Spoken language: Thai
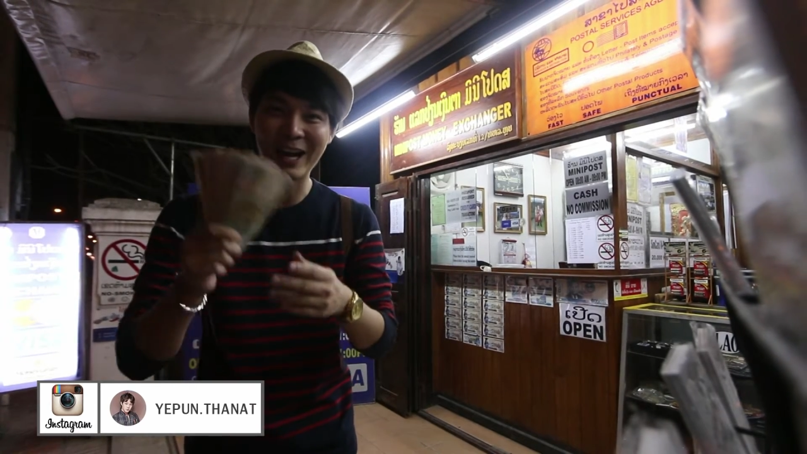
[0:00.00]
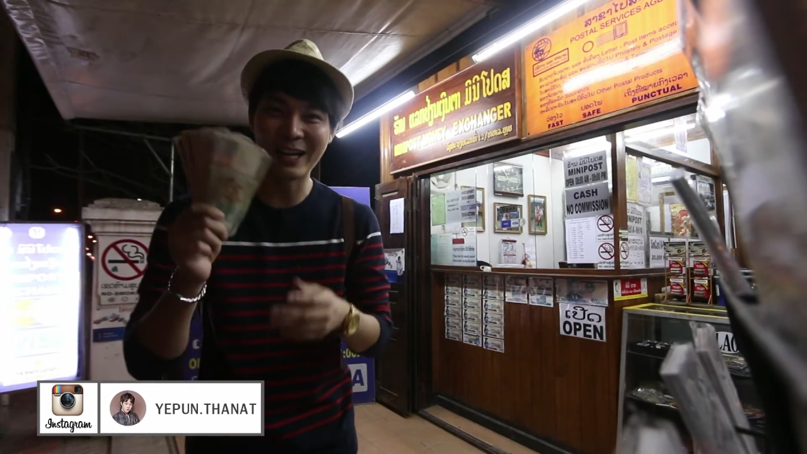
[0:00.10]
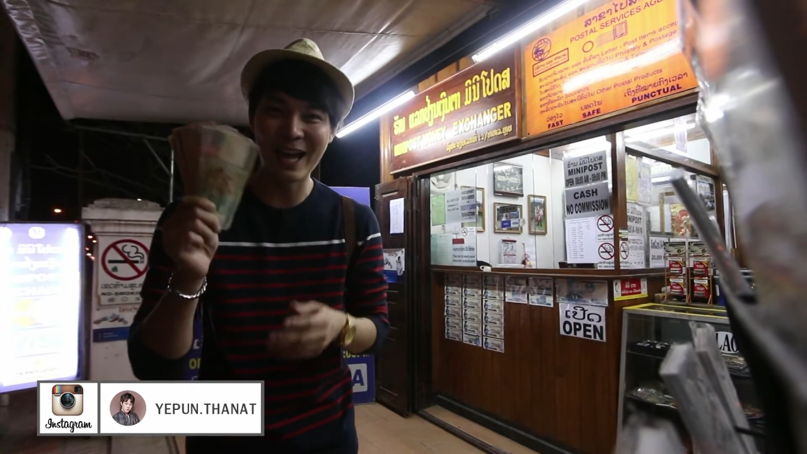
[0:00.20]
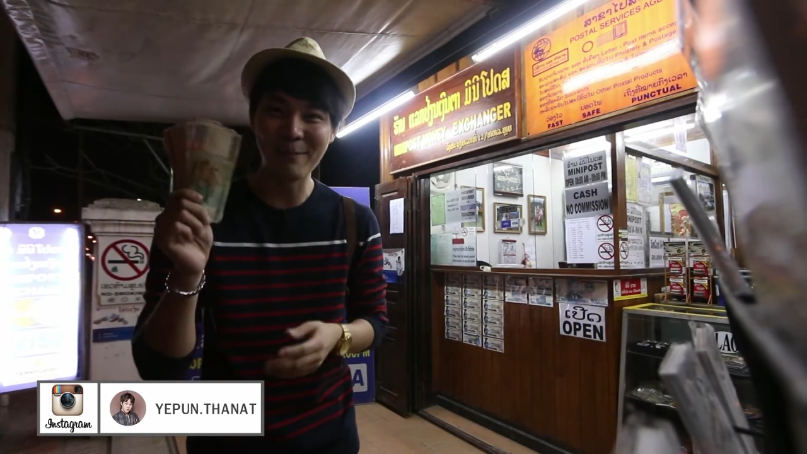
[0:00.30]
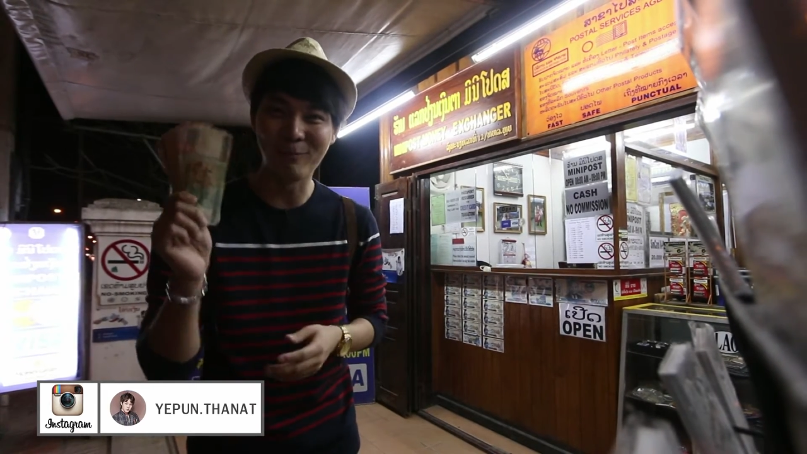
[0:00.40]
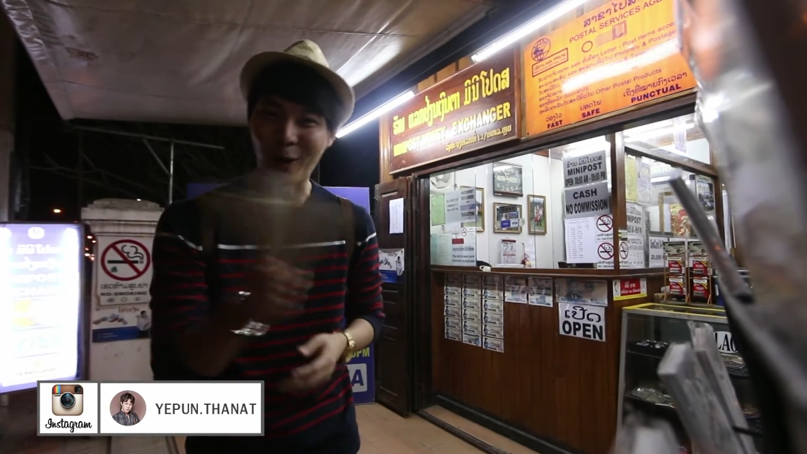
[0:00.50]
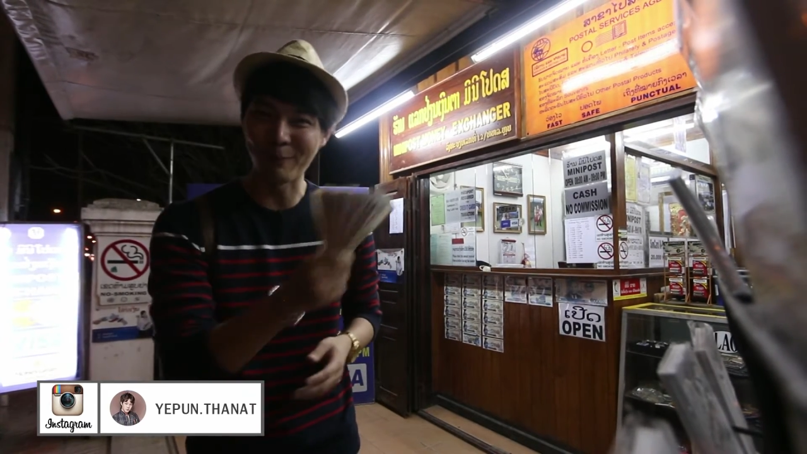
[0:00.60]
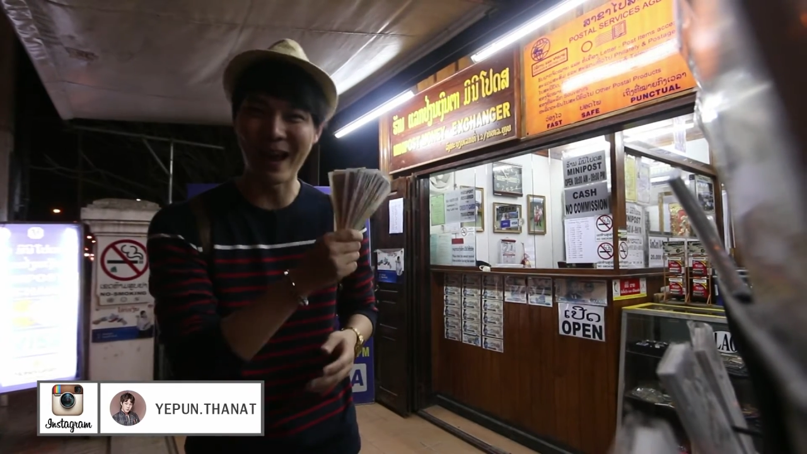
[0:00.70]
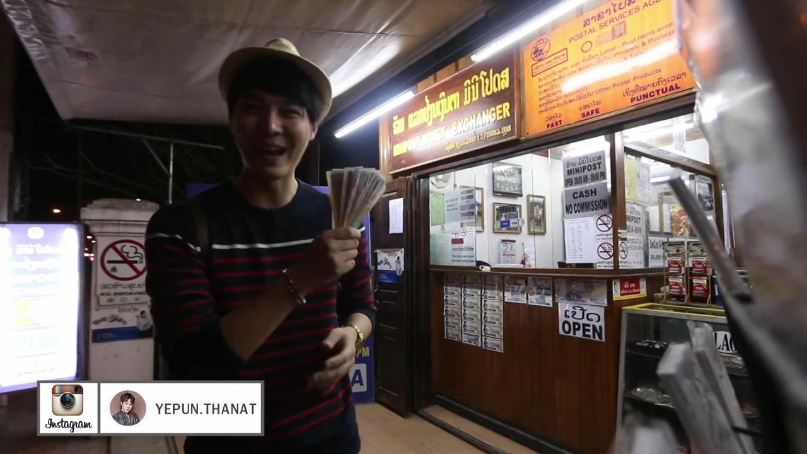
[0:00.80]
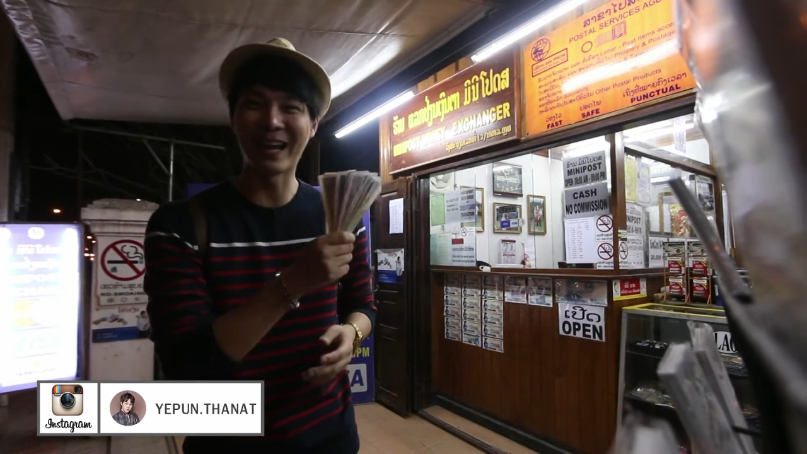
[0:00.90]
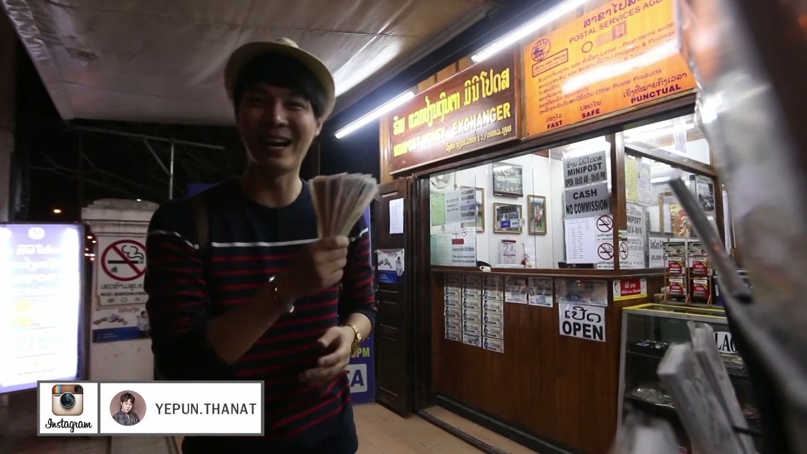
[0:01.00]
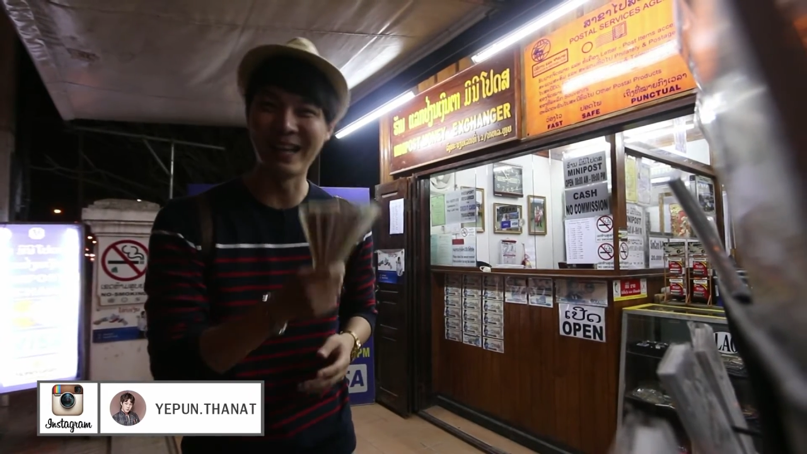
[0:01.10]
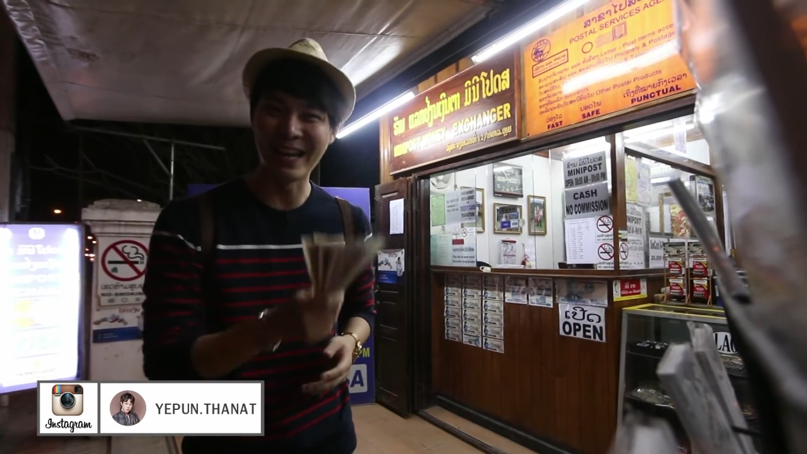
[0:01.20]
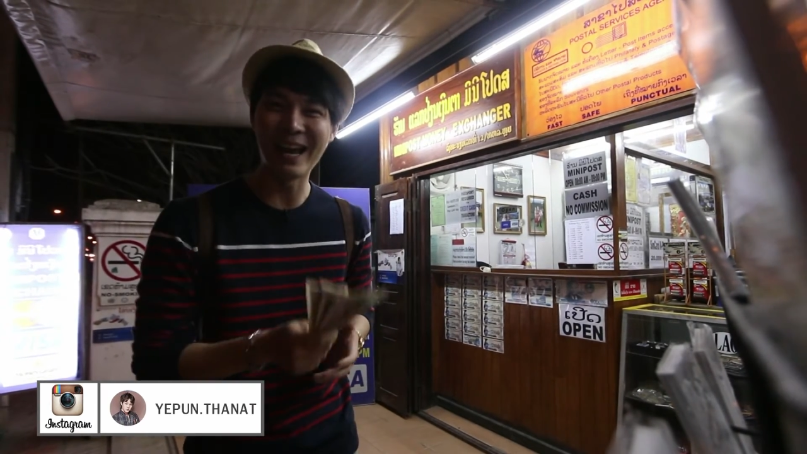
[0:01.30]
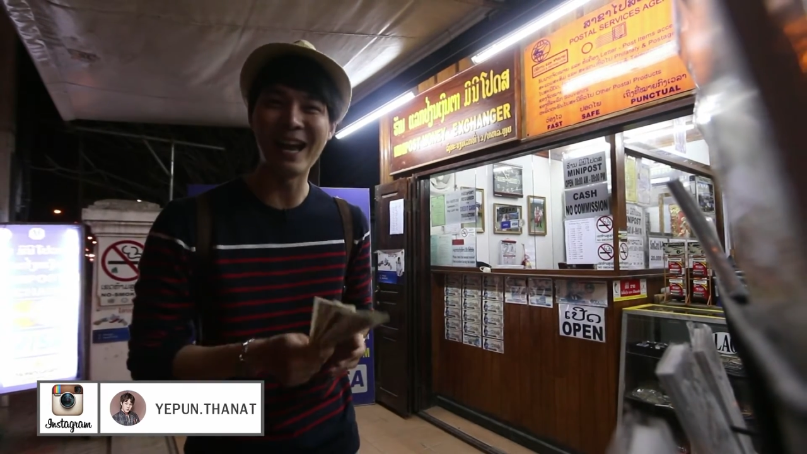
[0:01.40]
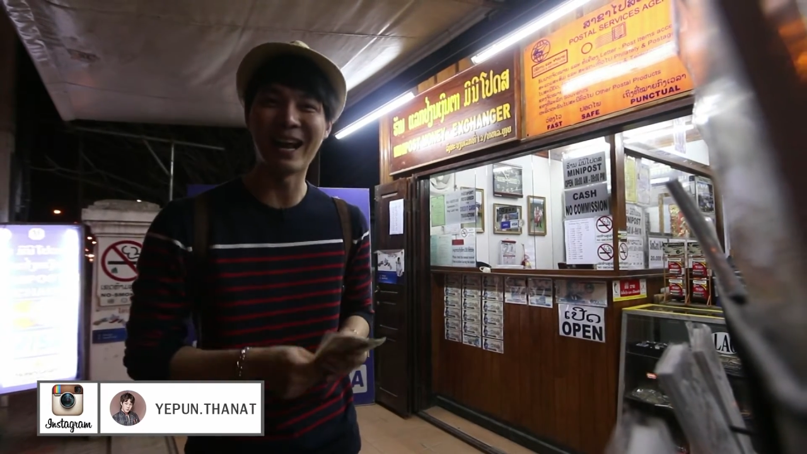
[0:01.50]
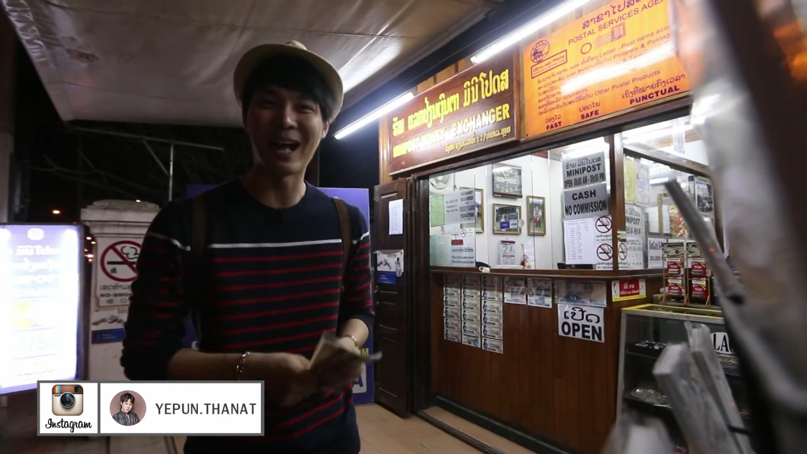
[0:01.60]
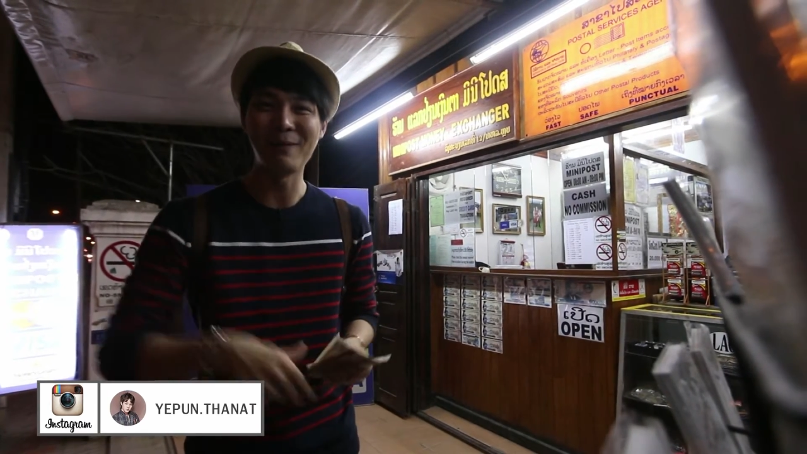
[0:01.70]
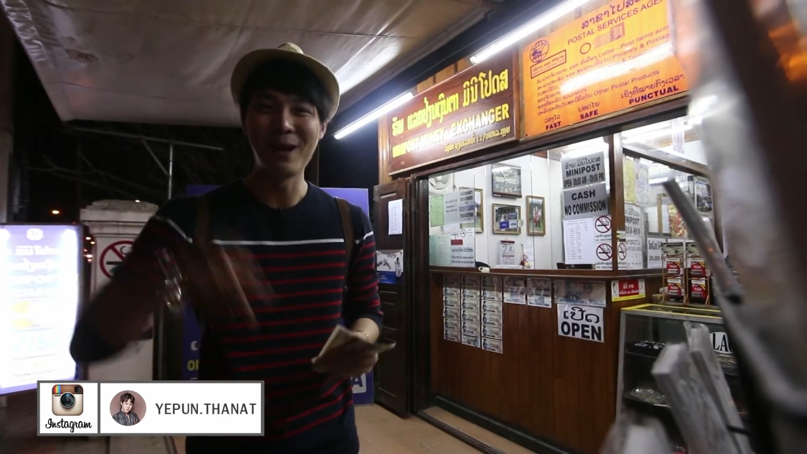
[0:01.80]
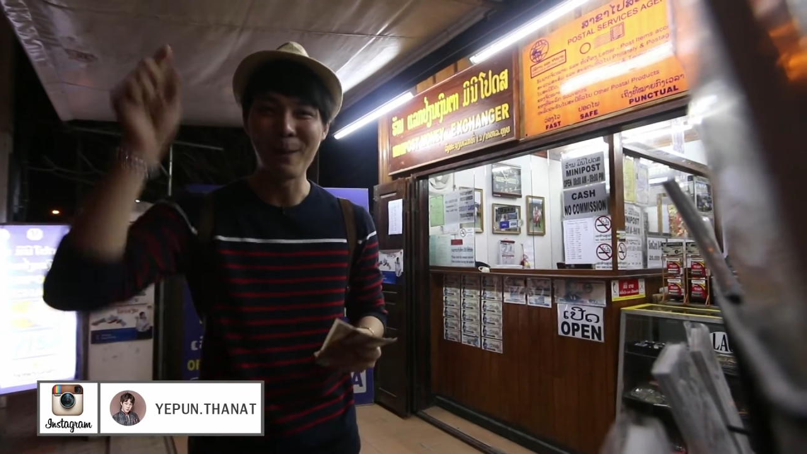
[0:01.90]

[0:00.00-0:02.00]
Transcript: เงินนี้ให้หมดภายในคืนนี้เลยเลยครับ